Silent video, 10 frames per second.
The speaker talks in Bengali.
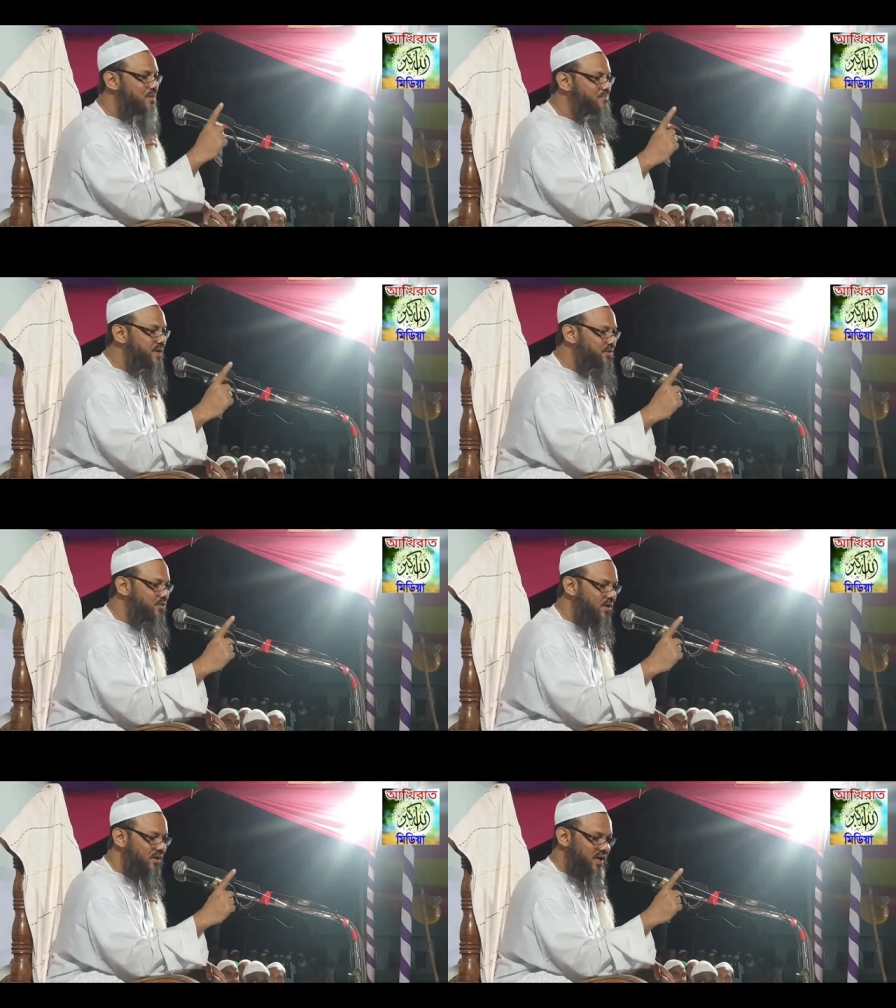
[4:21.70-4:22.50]

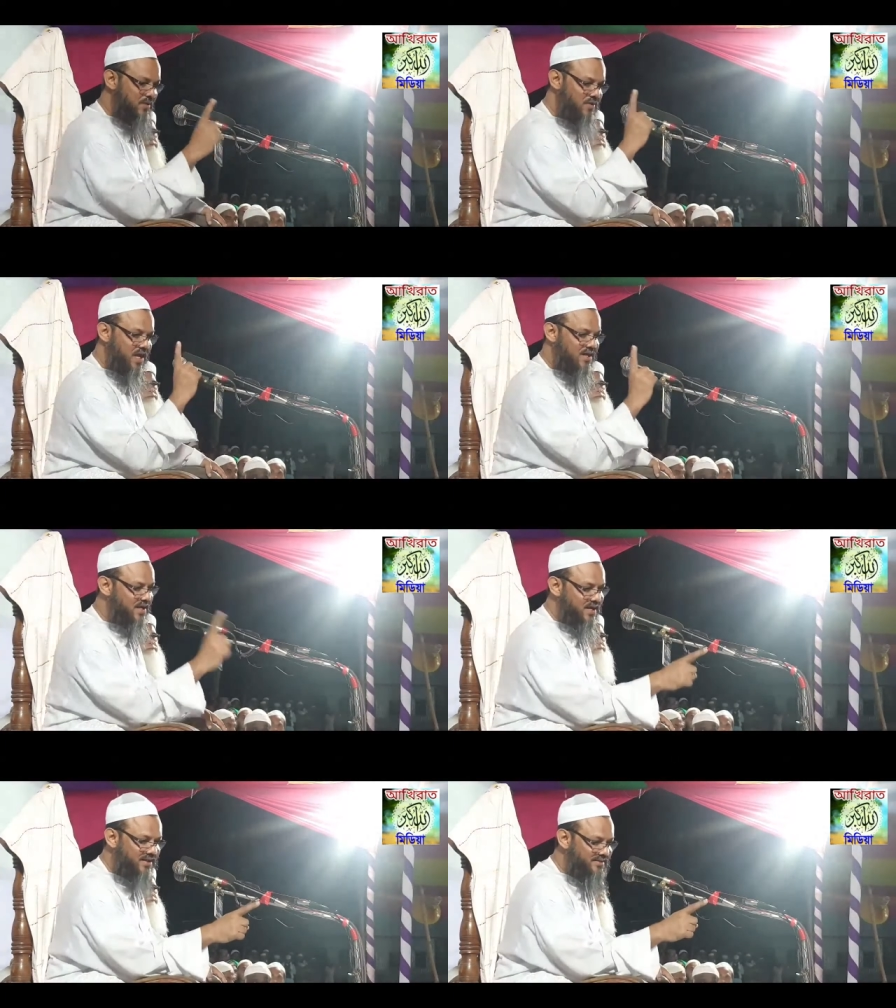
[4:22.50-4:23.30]
সম্পৃক্ত এলমুল
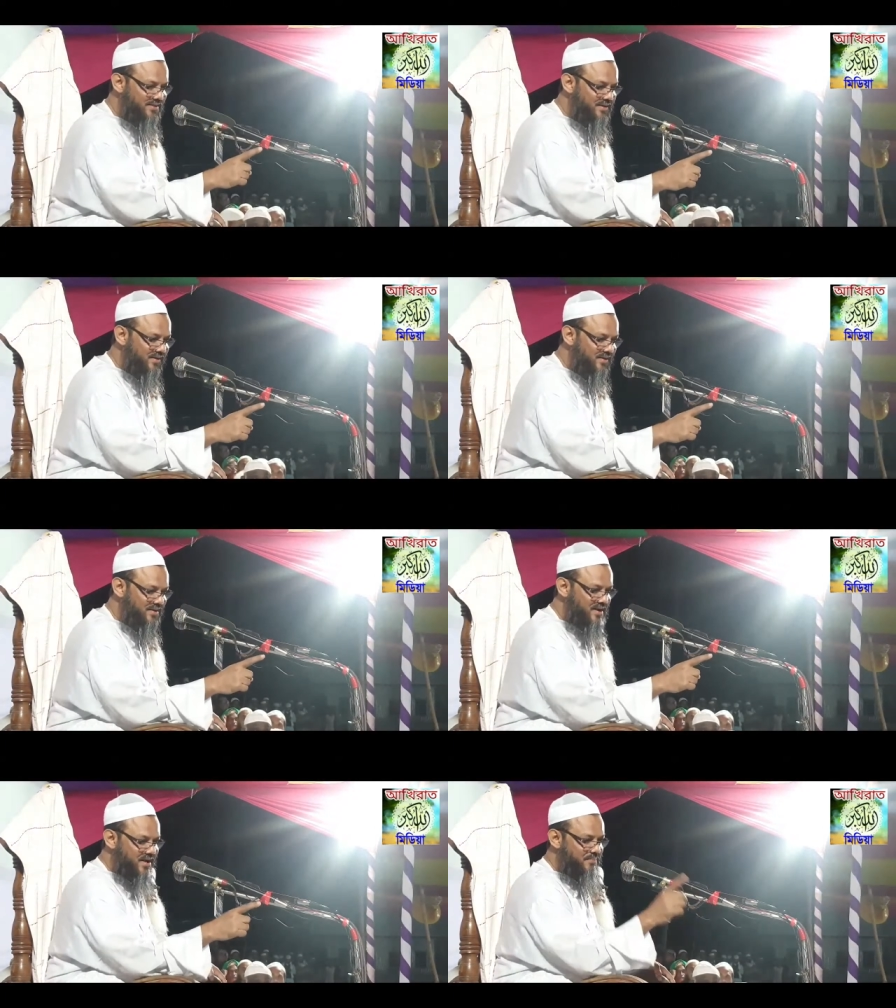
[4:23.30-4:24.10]
আকায়াত
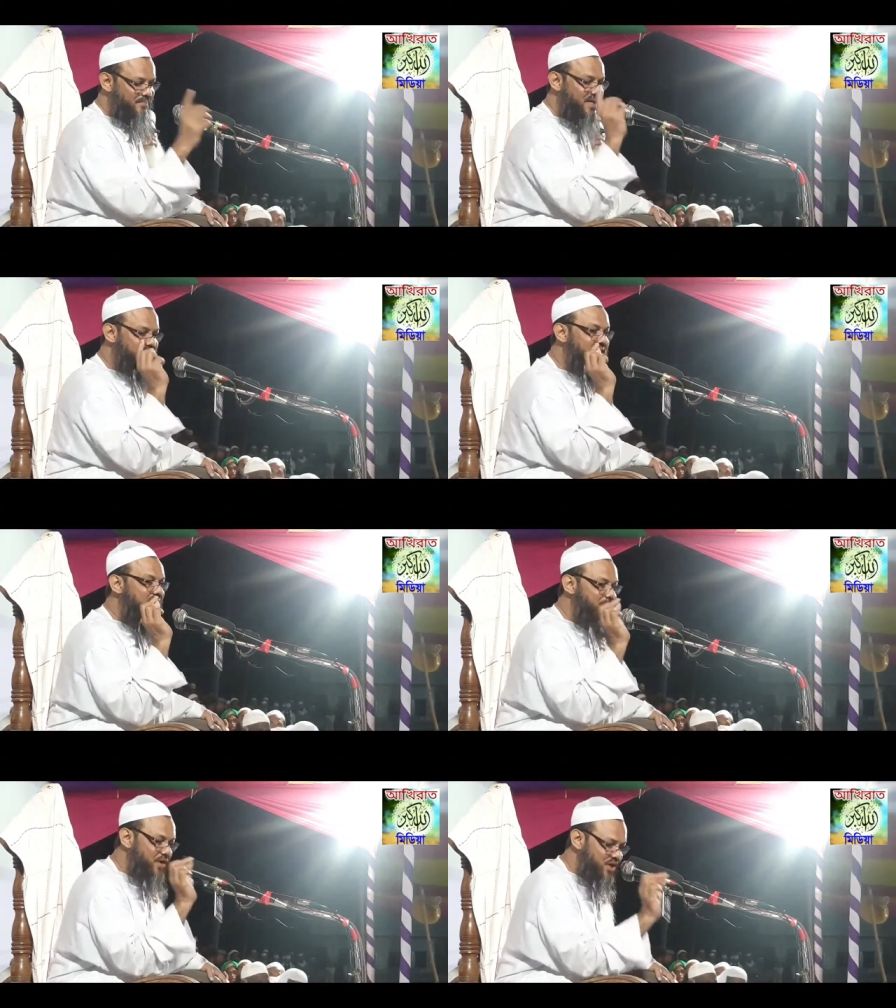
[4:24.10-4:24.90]
বাহ্যিক
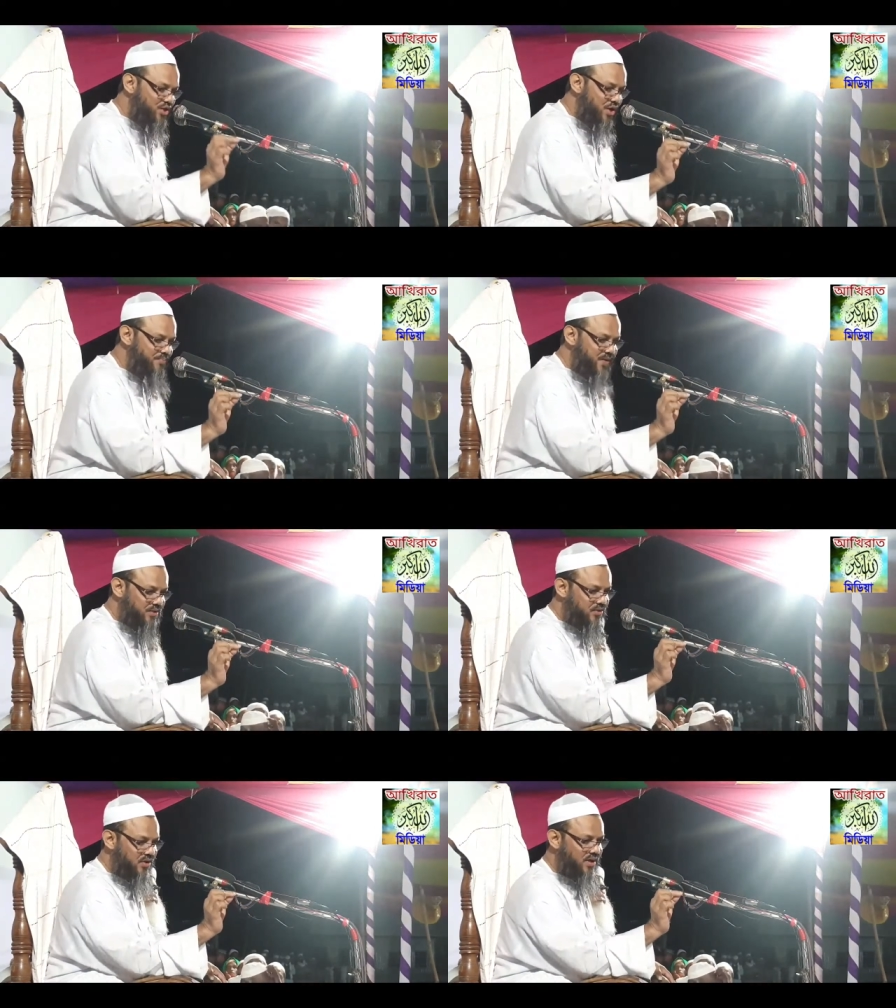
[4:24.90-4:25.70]
আমলের সাথে
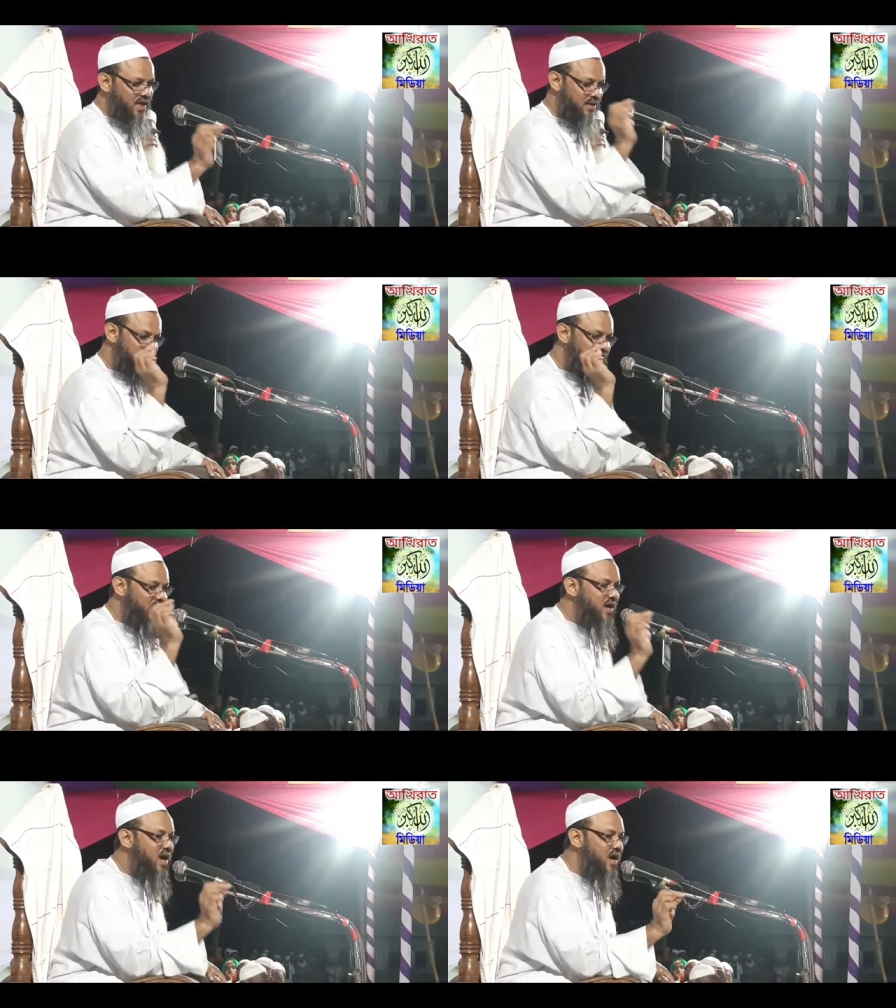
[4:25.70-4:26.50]
সম্পৃক্ত এলমুল
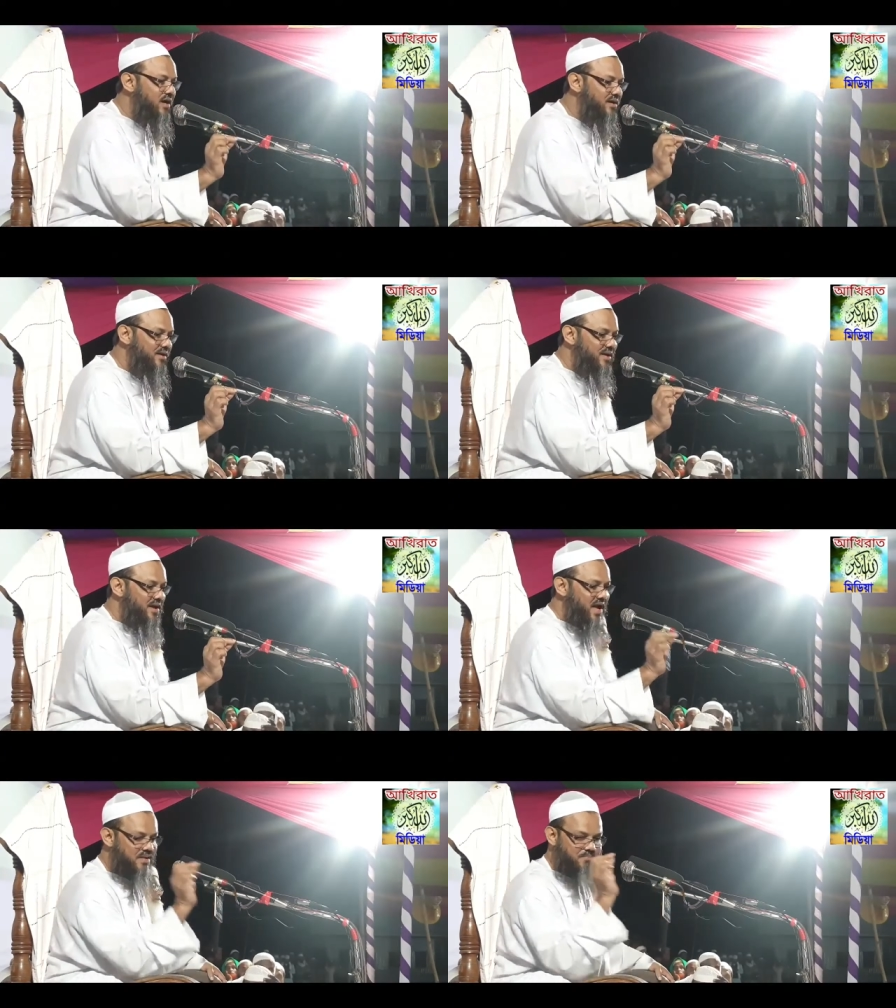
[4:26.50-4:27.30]
ফেকা
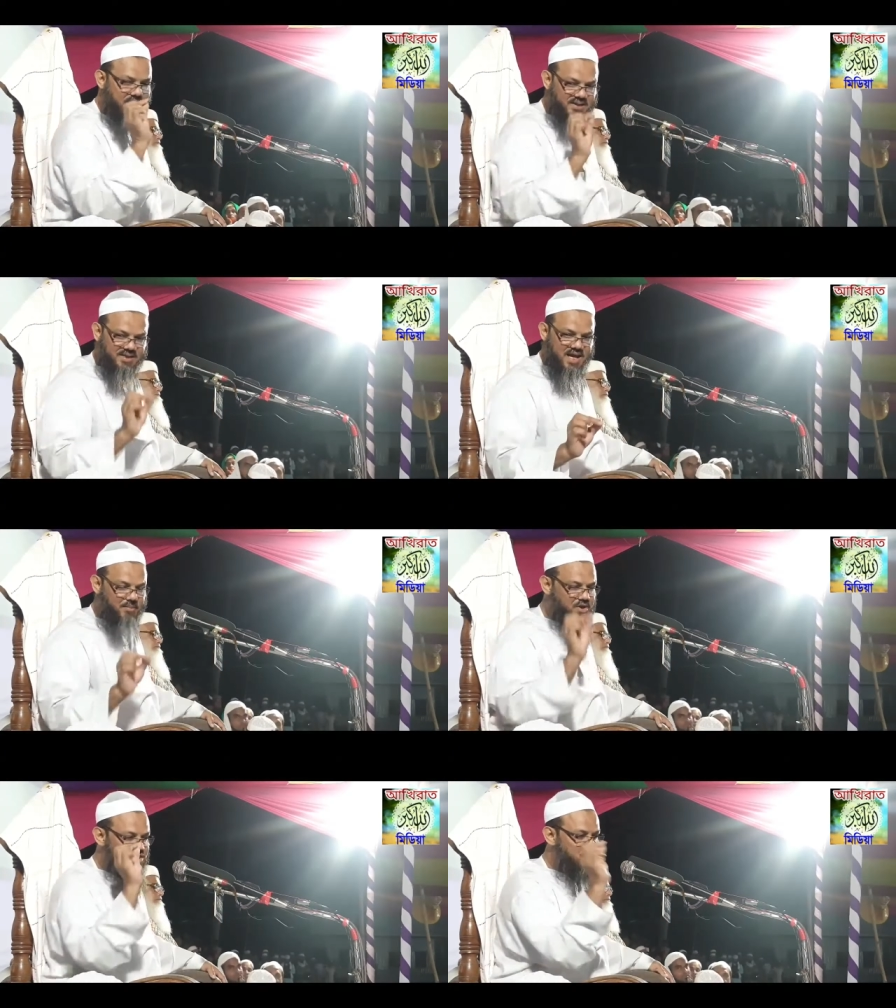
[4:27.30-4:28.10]
আর বাঁতিনে
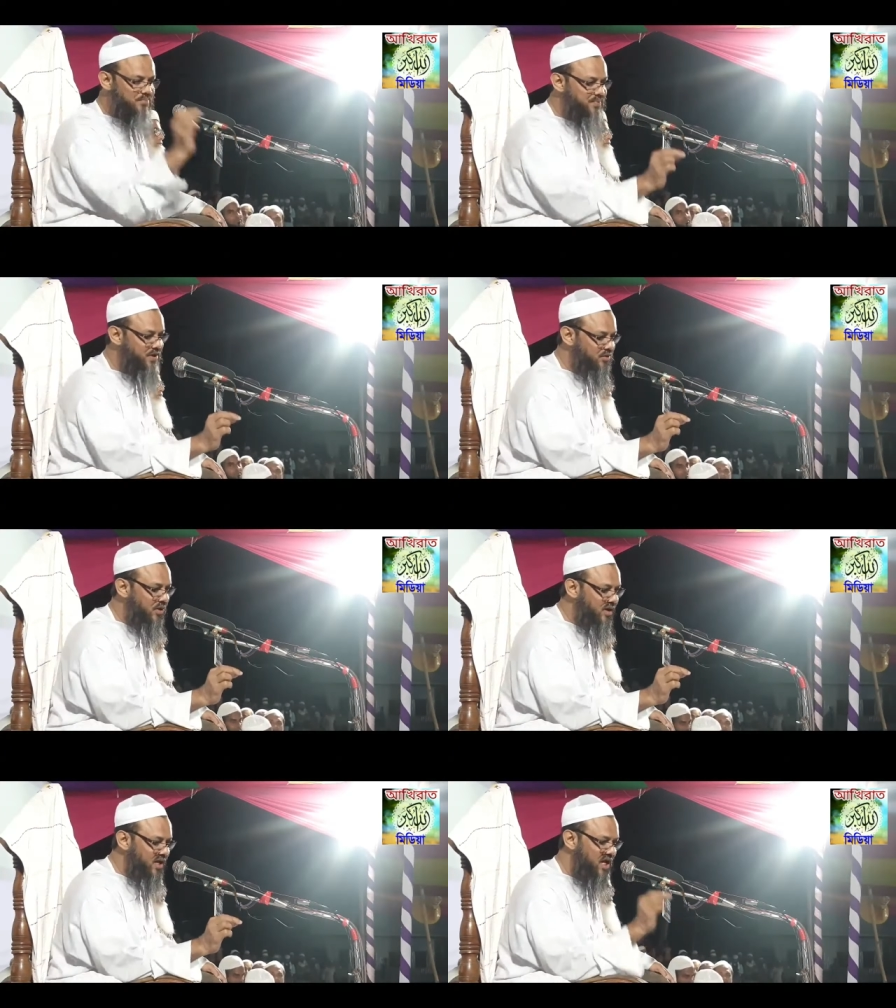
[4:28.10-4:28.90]
আমলের সাথে সম্পৃক্ত
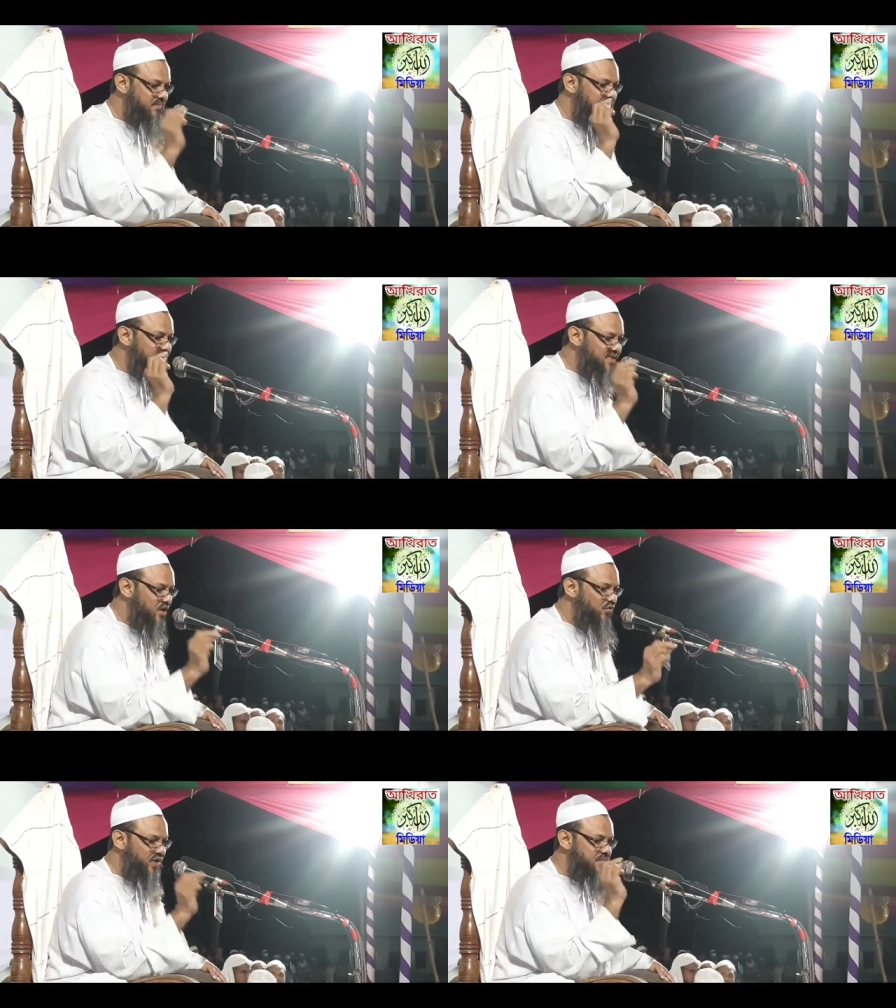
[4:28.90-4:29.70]
এলমে
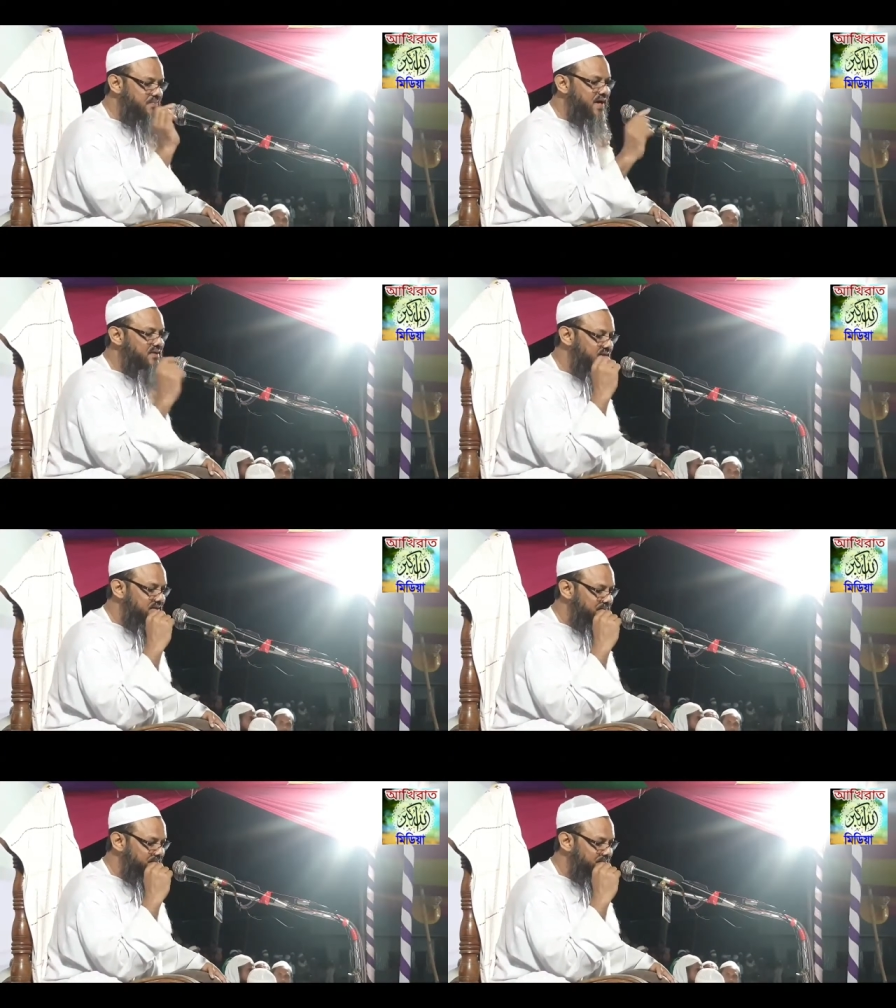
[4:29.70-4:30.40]
তাসাউফ এলমে বাঁতেন